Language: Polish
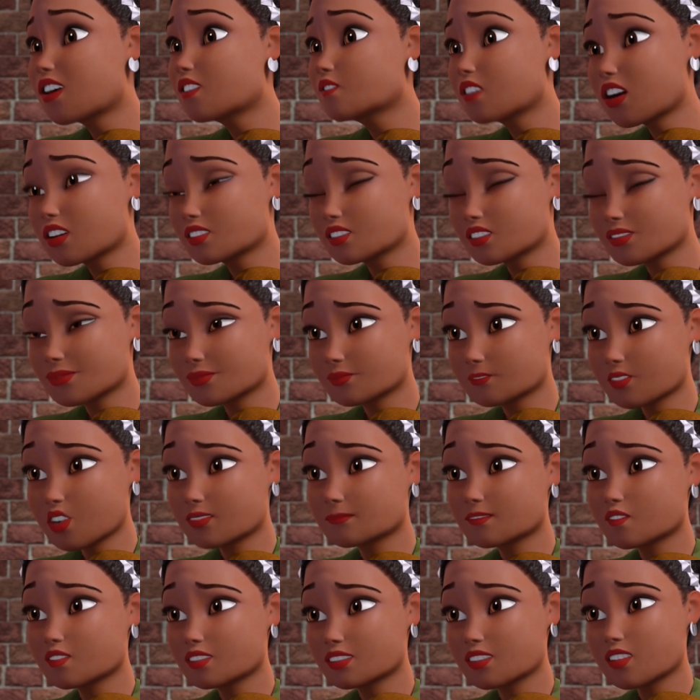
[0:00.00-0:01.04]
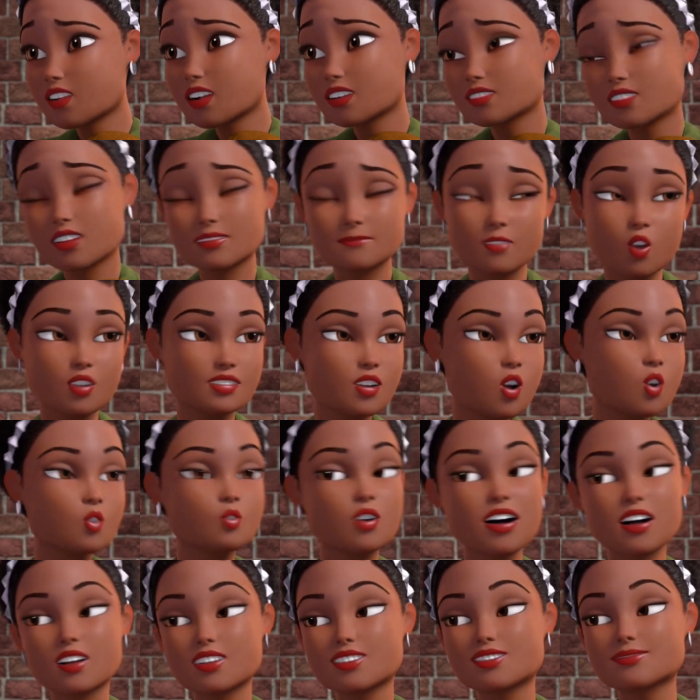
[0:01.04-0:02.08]
w drugim studiu mam wokalistkę, która
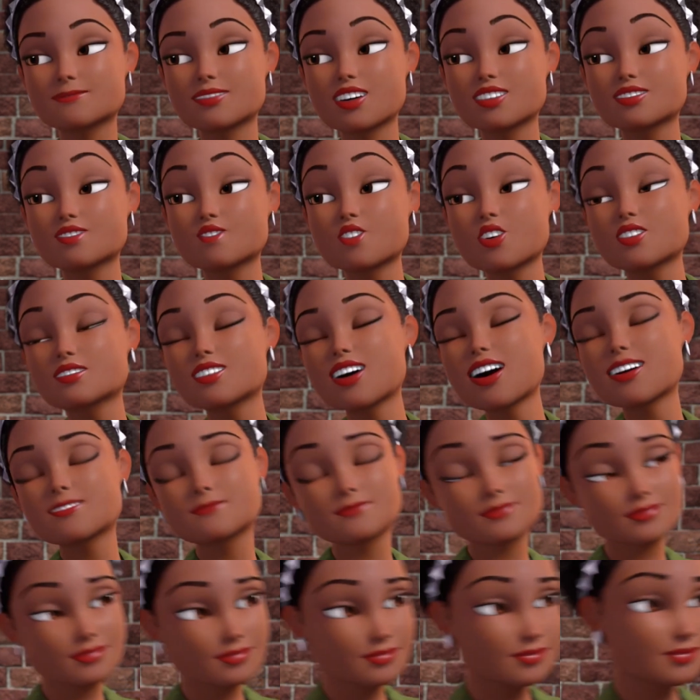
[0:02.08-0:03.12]
potrzebuje Ginewry.